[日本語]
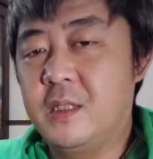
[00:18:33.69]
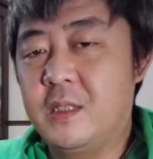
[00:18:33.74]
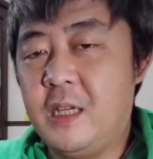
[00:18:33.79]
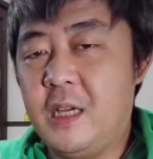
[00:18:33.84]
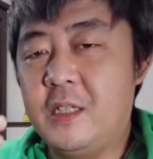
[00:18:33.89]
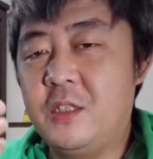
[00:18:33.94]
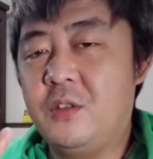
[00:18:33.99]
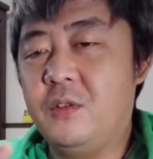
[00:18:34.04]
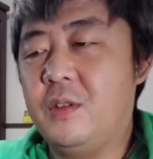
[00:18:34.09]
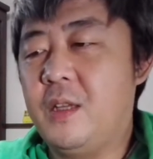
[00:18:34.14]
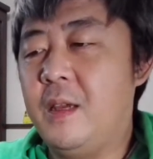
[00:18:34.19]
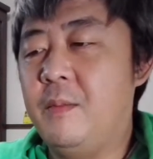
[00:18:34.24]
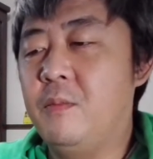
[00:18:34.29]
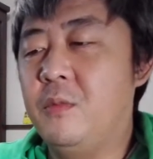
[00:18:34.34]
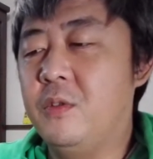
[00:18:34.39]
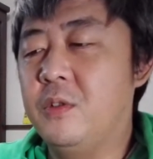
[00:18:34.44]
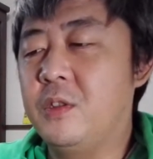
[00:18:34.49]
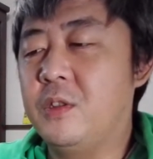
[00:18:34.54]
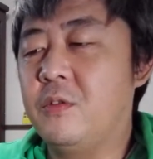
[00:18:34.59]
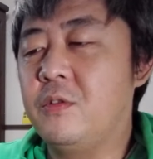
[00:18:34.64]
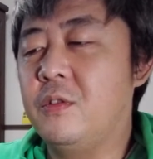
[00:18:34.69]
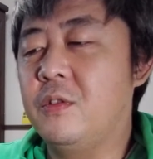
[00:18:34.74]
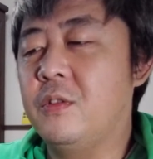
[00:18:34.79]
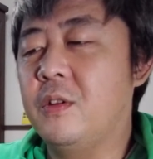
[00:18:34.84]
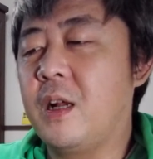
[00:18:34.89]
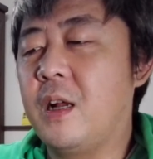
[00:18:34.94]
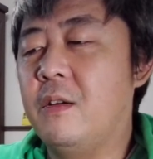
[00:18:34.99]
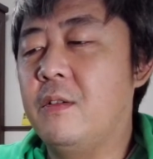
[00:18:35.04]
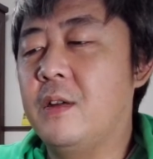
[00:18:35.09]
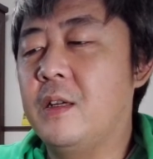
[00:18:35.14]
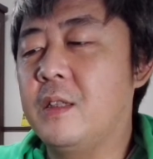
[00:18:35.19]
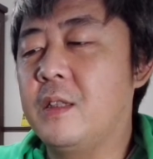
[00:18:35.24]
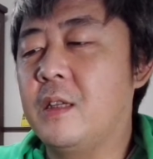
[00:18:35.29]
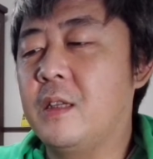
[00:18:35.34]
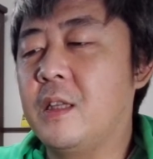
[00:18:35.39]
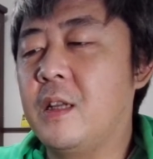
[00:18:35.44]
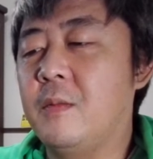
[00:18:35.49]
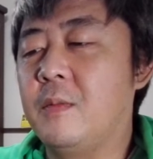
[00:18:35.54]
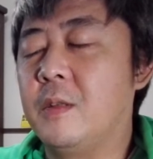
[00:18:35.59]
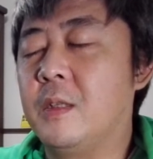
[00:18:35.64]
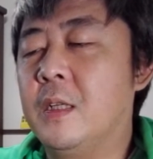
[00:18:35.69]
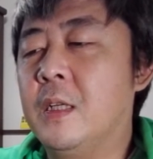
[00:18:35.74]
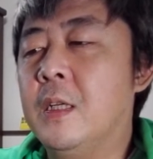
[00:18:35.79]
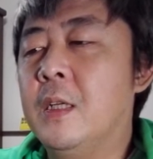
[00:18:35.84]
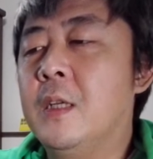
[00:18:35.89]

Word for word: 最初ね、もしこういうの買う方は多分、